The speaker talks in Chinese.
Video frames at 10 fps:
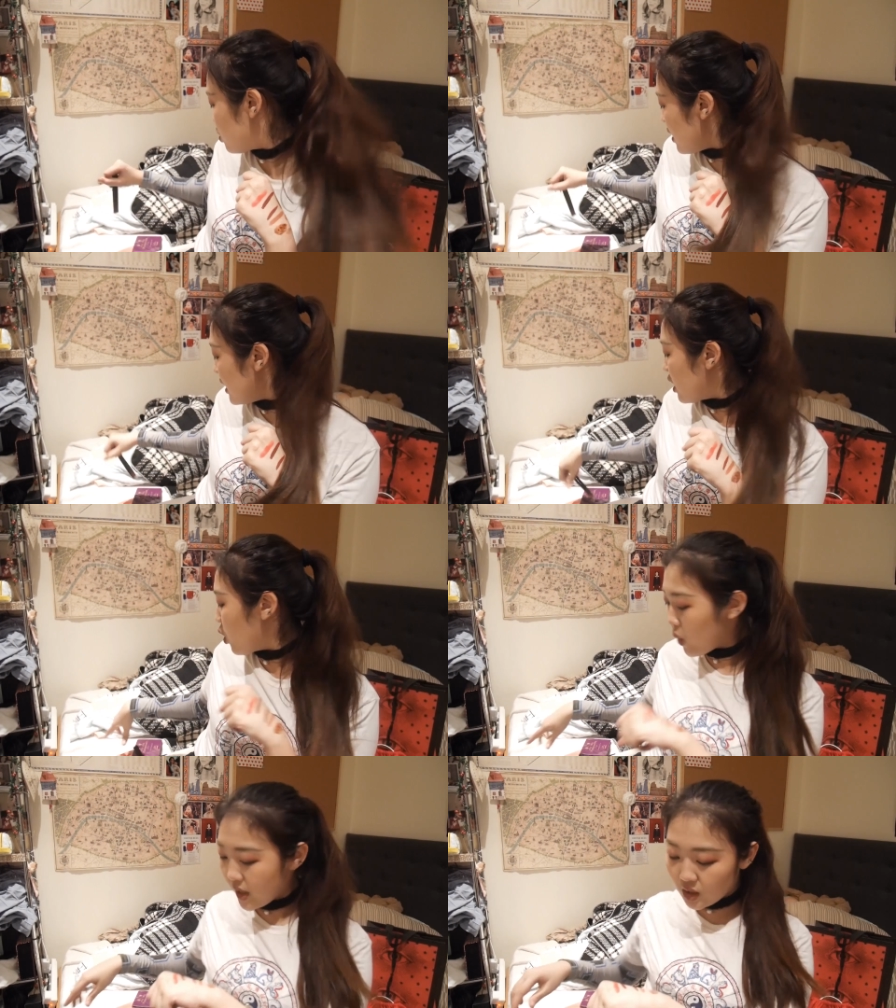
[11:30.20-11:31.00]
虽然那
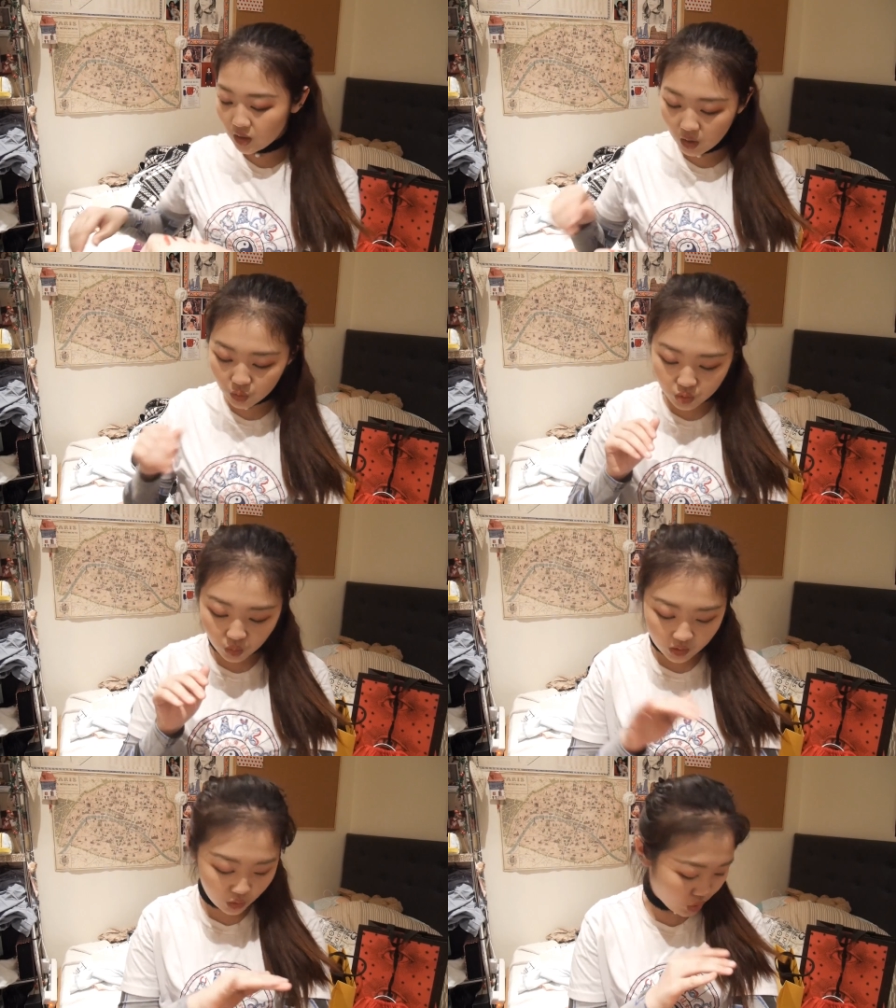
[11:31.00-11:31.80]
个柜哥告
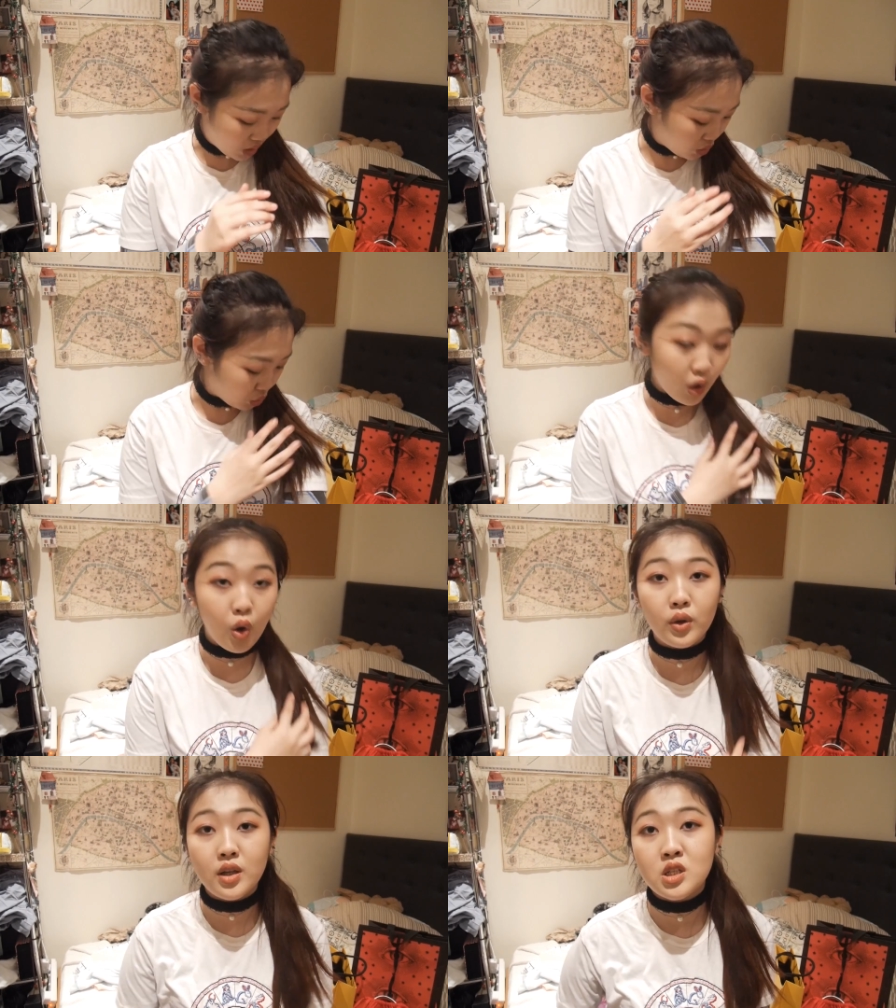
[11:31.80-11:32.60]
诉我是全球
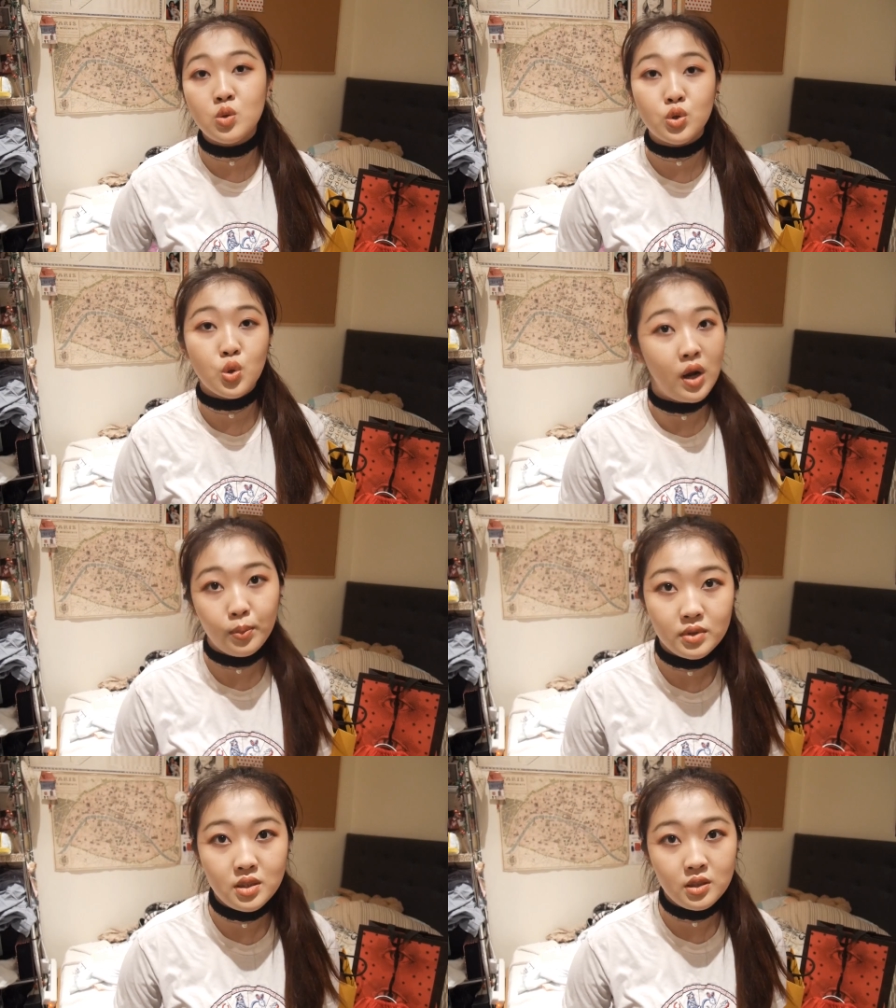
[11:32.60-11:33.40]
断货，但是我从
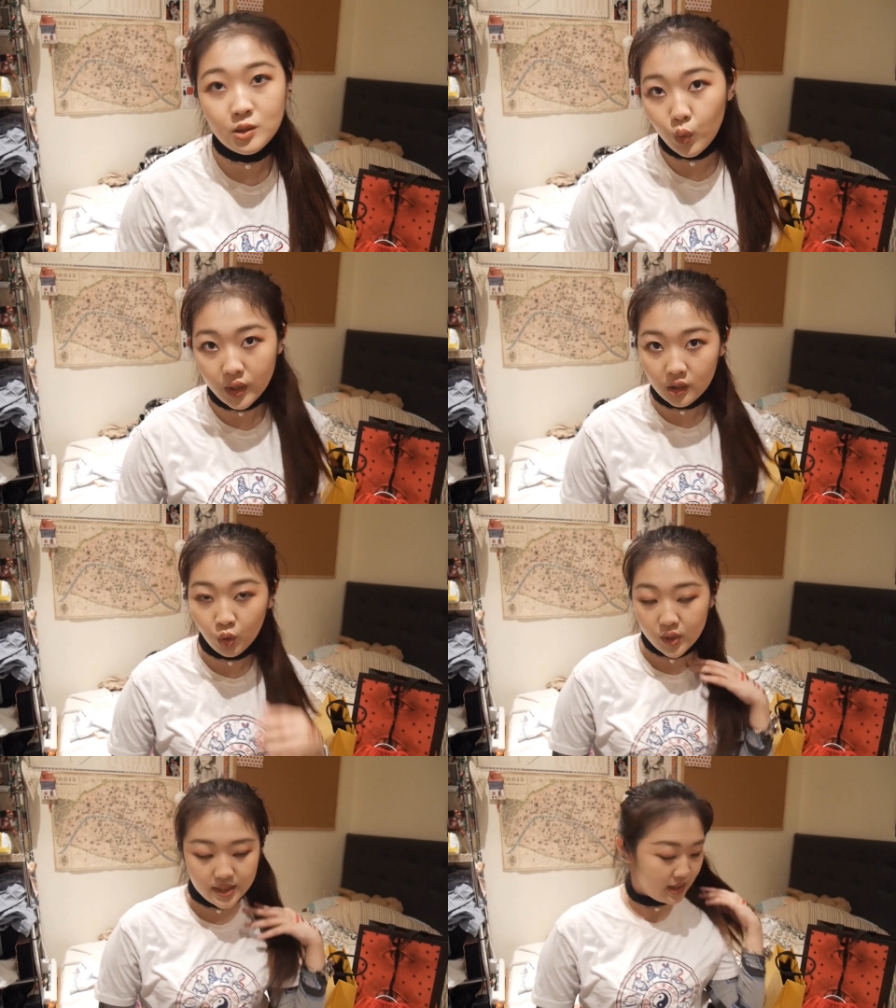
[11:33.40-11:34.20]
来不信柜
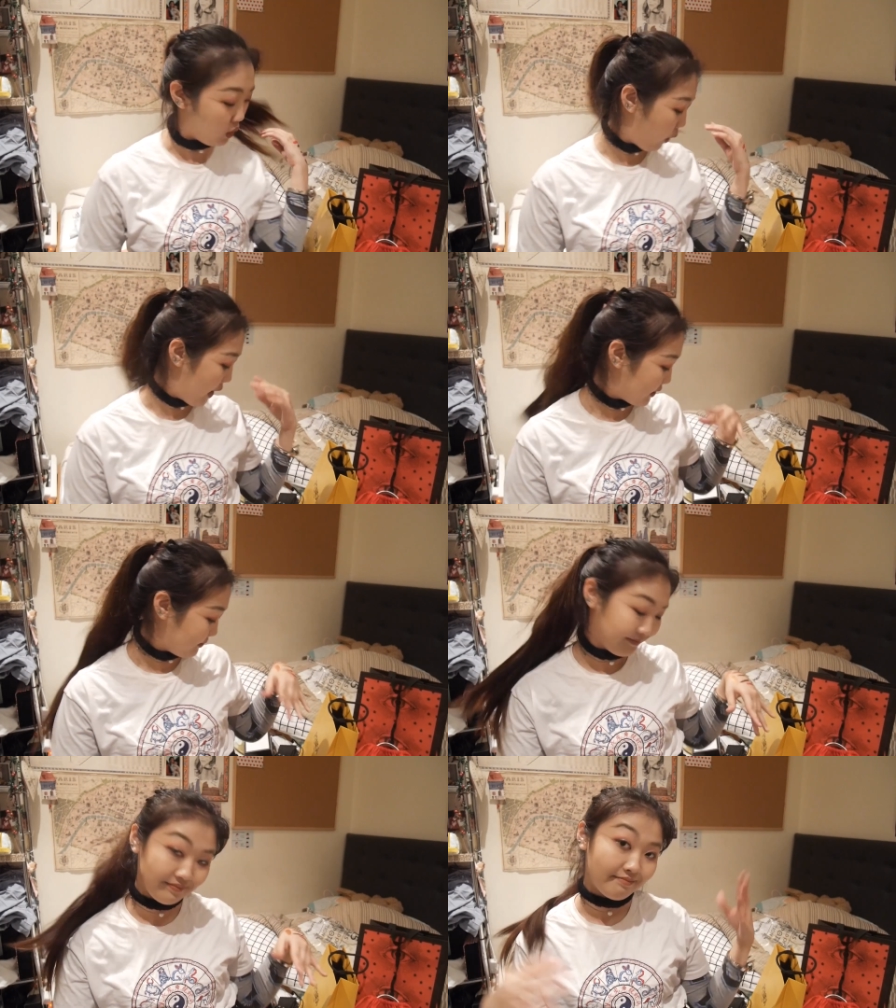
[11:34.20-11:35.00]
哥柜姐的话
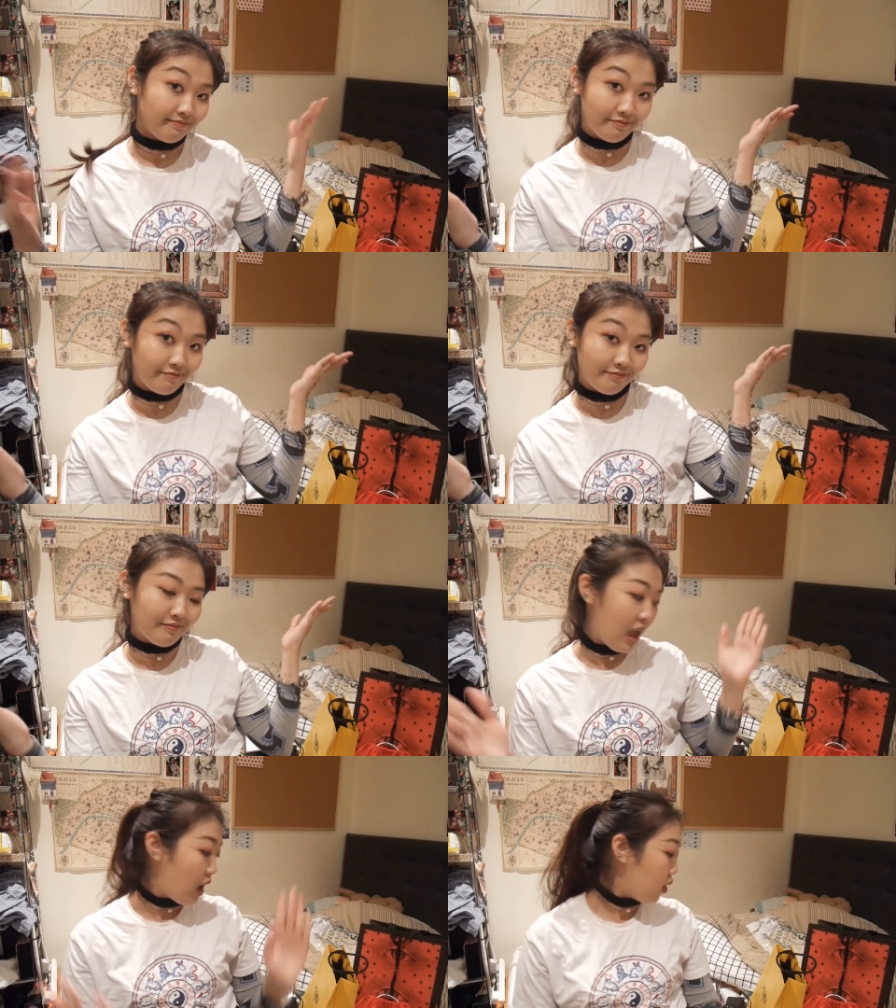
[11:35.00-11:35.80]

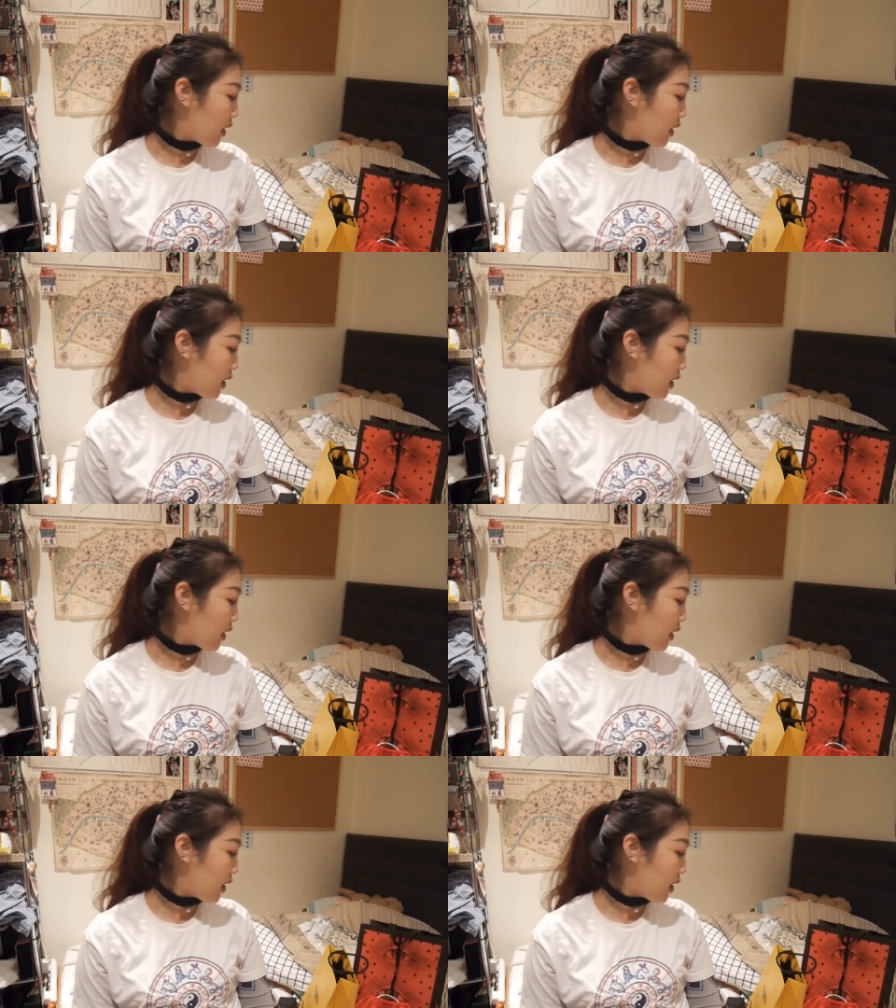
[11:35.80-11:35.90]
的。